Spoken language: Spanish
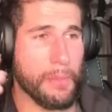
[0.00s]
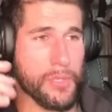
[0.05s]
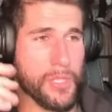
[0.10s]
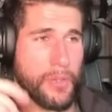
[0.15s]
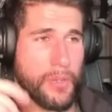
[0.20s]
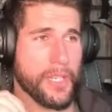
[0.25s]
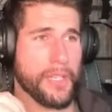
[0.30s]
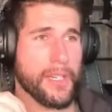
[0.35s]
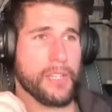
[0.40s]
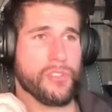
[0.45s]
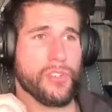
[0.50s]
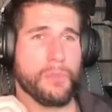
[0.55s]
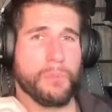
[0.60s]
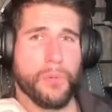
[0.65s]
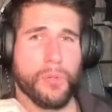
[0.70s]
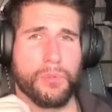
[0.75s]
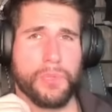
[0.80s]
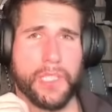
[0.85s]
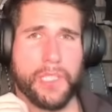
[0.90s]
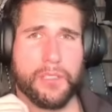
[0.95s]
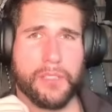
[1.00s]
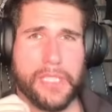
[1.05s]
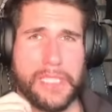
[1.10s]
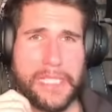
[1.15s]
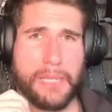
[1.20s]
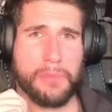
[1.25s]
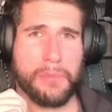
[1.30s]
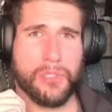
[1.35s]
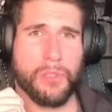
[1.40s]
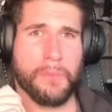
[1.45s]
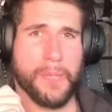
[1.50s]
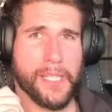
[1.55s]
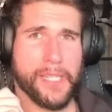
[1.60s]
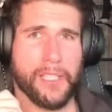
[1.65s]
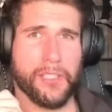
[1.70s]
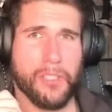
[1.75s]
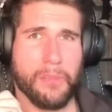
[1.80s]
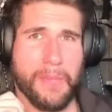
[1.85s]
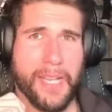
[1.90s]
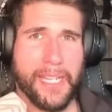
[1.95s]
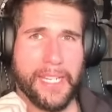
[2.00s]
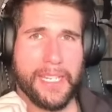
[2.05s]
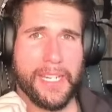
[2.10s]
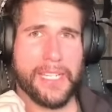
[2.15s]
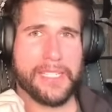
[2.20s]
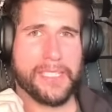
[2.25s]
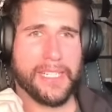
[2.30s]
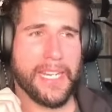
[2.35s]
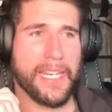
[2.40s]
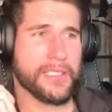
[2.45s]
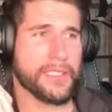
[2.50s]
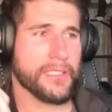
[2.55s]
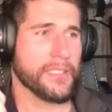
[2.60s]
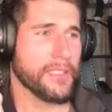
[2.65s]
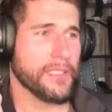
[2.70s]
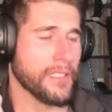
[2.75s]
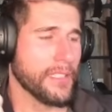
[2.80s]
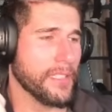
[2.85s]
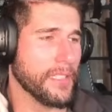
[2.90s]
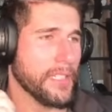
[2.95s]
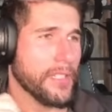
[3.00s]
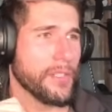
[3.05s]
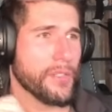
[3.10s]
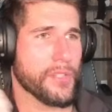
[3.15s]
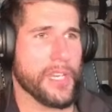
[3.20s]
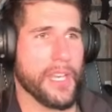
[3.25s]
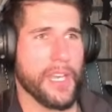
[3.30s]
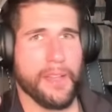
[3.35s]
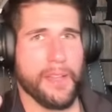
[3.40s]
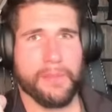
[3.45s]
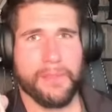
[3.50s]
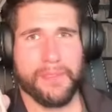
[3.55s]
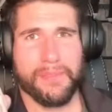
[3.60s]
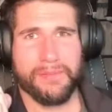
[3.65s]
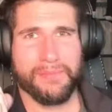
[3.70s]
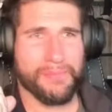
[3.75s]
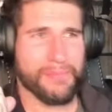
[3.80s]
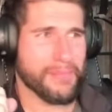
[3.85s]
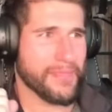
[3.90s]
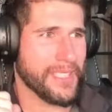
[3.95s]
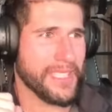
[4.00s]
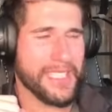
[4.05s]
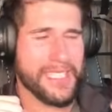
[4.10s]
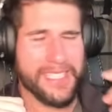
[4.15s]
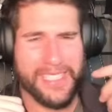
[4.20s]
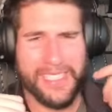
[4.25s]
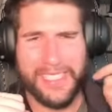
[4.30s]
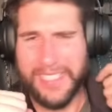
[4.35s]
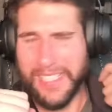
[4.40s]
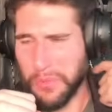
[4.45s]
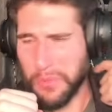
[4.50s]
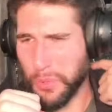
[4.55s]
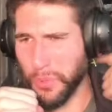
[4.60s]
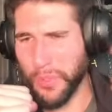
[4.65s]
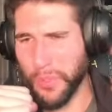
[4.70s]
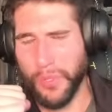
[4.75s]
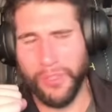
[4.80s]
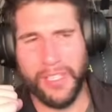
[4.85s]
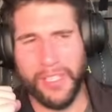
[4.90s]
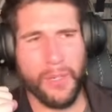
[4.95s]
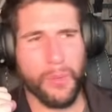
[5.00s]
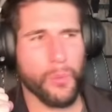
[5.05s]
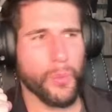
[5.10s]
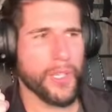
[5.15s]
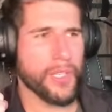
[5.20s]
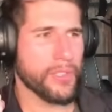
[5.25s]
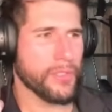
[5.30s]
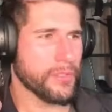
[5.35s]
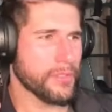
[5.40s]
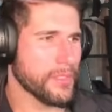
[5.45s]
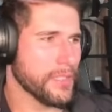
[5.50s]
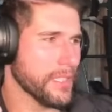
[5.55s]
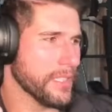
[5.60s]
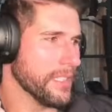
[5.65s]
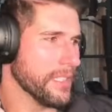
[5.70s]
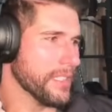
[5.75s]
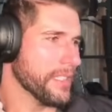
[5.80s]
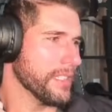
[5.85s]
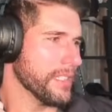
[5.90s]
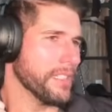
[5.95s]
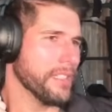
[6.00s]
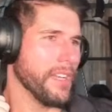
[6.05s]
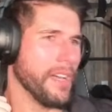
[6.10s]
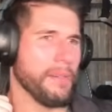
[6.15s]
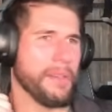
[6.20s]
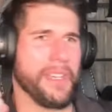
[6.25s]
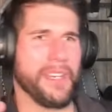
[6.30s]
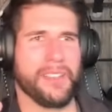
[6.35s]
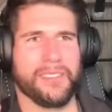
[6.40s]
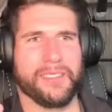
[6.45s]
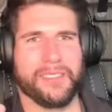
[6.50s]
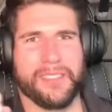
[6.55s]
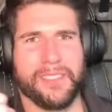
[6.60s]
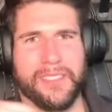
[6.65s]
a un gimnasio público, que estamos compartiendo máquinas, cracks, o sea, ese sudor del cuello, a ver,